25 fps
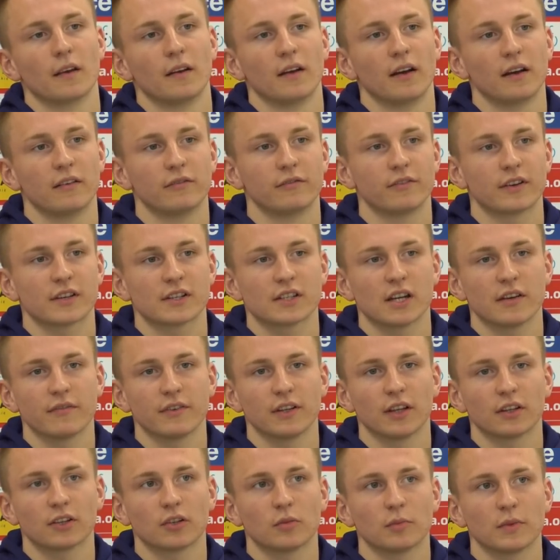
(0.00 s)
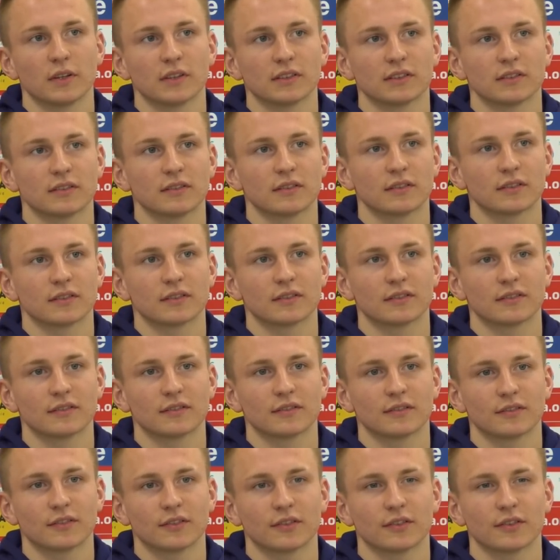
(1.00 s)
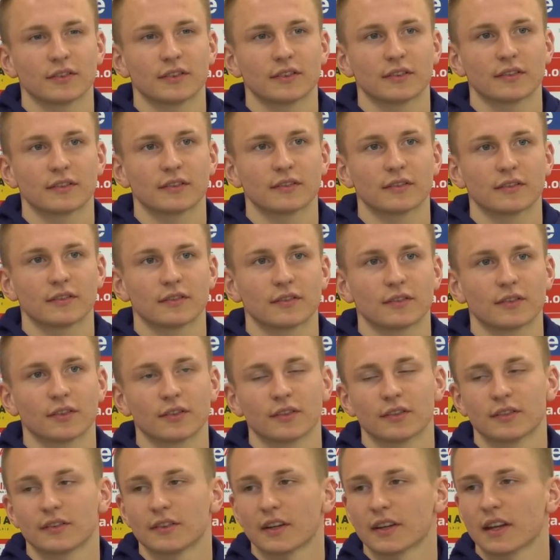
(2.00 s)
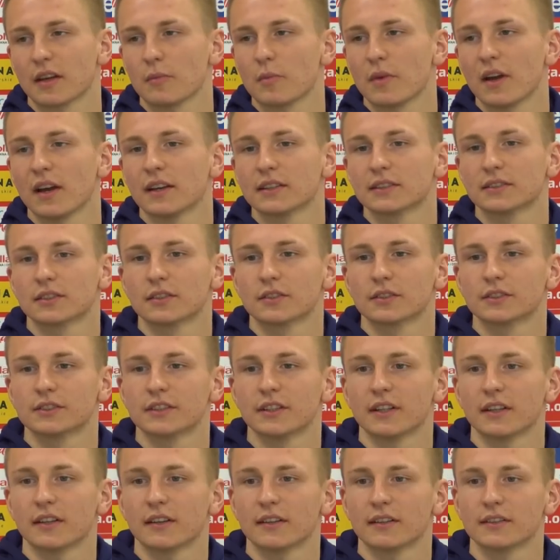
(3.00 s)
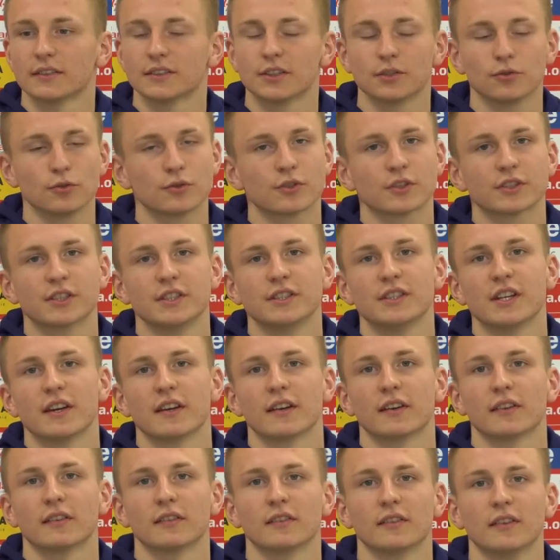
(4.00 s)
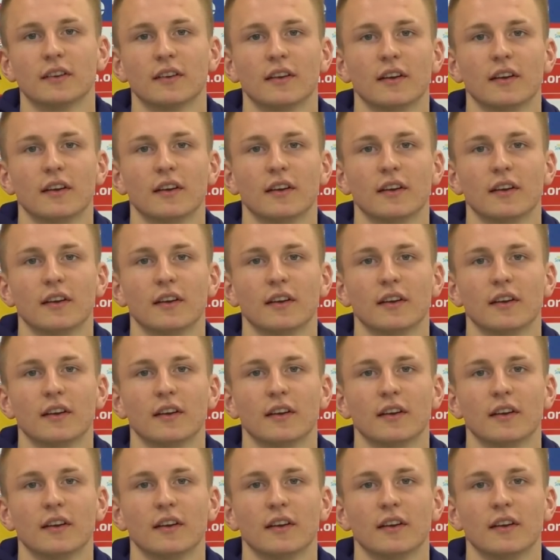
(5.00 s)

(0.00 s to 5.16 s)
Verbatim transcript: A w Warszawie natomiast to, to jest takie miasto, gdzie, gdzie dużo się dzieje.